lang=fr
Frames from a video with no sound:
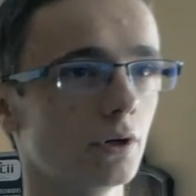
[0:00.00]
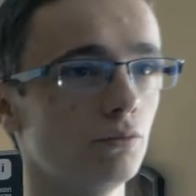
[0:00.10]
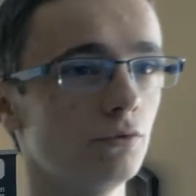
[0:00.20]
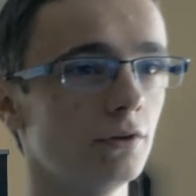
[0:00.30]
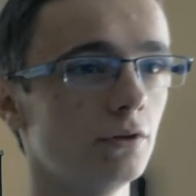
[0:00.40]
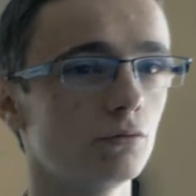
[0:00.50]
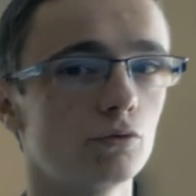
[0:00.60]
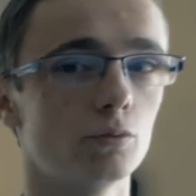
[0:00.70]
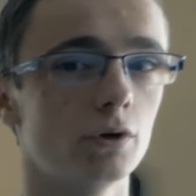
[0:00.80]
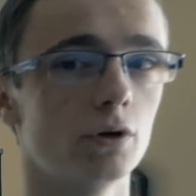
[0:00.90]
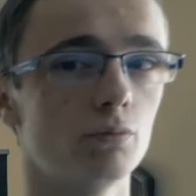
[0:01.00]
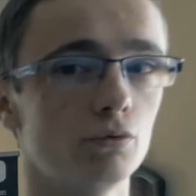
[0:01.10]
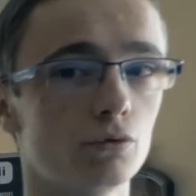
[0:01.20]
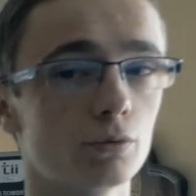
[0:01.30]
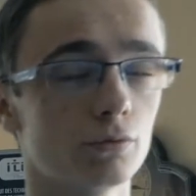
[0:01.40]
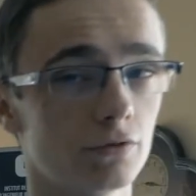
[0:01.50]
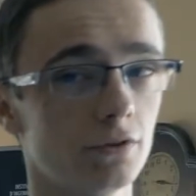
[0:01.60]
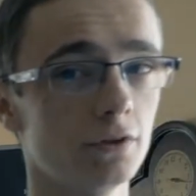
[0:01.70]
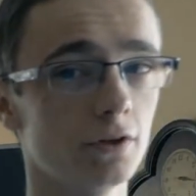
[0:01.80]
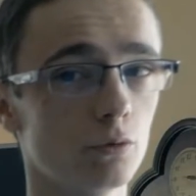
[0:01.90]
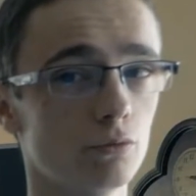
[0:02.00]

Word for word: réputé, donc on m'a plutôt conseillé d'aller en